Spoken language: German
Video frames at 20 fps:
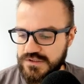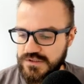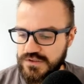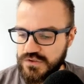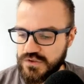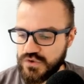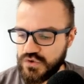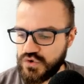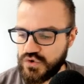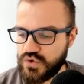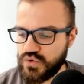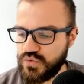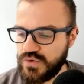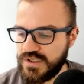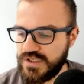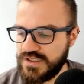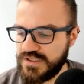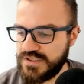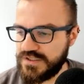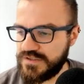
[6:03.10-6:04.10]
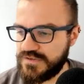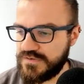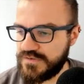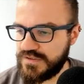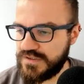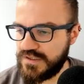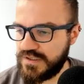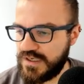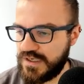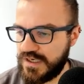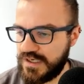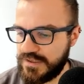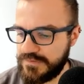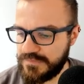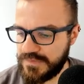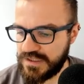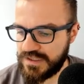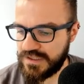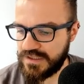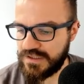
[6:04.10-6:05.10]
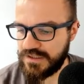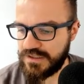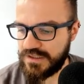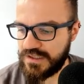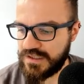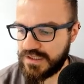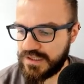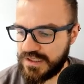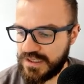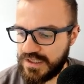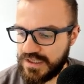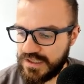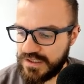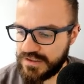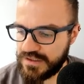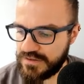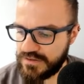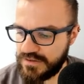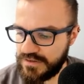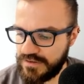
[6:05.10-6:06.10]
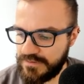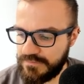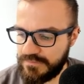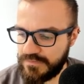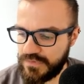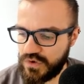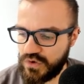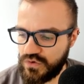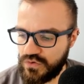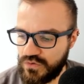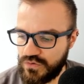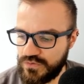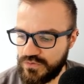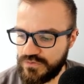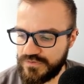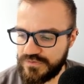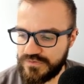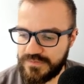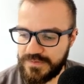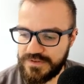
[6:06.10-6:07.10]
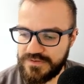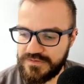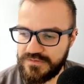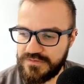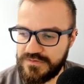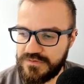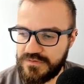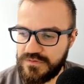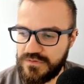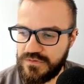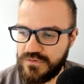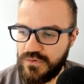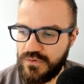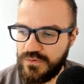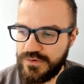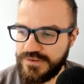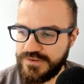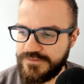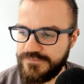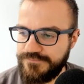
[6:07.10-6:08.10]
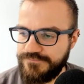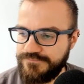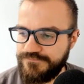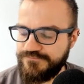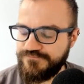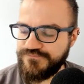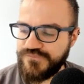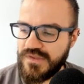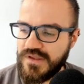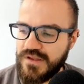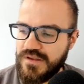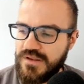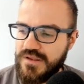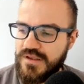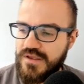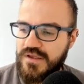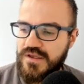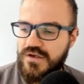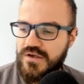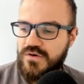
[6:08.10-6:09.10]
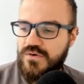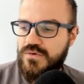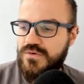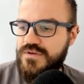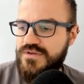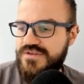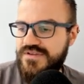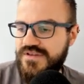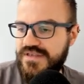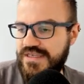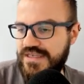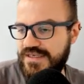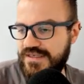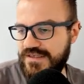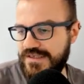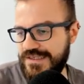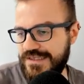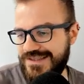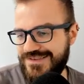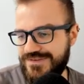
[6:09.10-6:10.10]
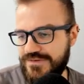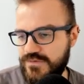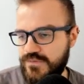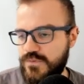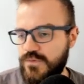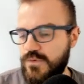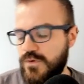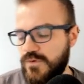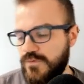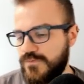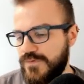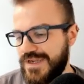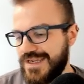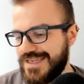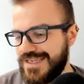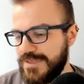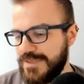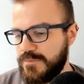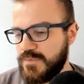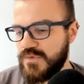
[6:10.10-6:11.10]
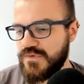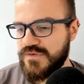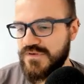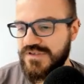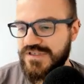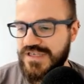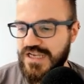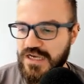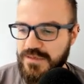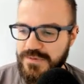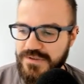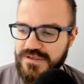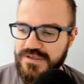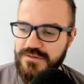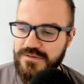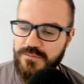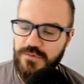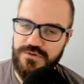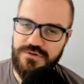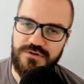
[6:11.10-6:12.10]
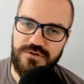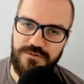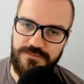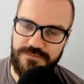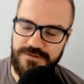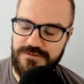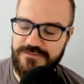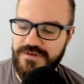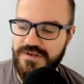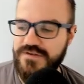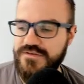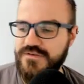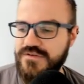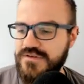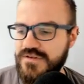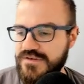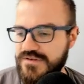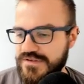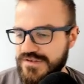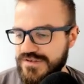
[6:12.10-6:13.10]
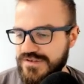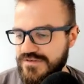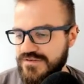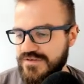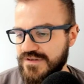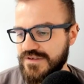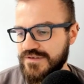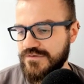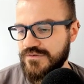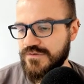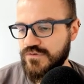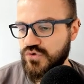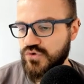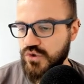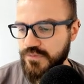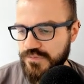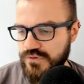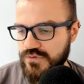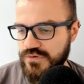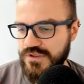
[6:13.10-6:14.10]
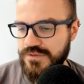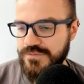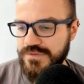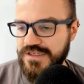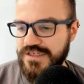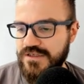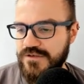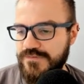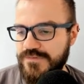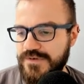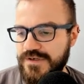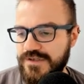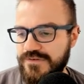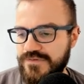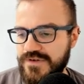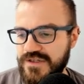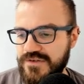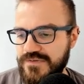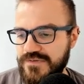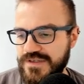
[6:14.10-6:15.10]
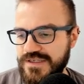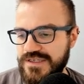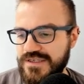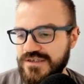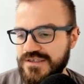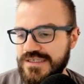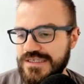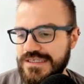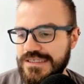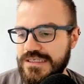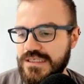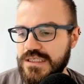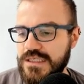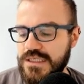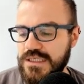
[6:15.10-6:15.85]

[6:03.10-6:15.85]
äh, suchen jetzt hier einmal nach dem 29.09 und sehen zwölf Ergebnisse. Dabei möchte ich darauf hinweisen, das ist eine Doppelung im Regelfall, weil wir hier die